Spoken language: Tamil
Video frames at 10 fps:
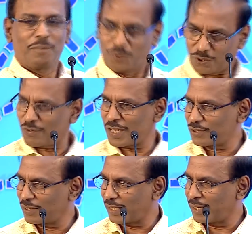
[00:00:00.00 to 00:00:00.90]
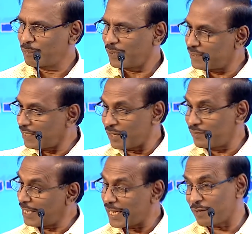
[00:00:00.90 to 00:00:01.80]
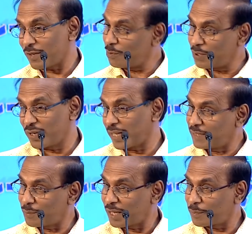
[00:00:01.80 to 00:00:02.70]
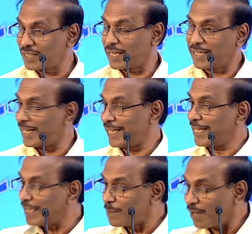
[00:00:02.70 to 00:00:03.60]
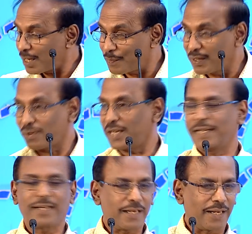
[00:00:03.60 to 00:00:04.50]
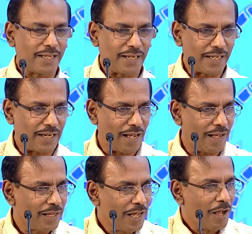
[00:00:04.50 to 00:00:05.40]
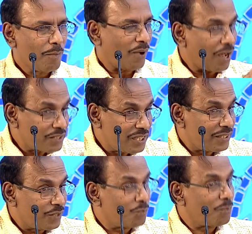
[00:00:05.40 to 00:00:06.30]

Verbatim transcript: பொதுவாக சொல்கிறேன் பேசுனா வில்லங்க வரும்ன்ற ஒரு எதிர்பார்ப்பு இருக்குது நீங்கள் எதிர்பார்ப்புன உடனே என்ன நினைக்கிறீங்கன்னா பாசிட்டிவ்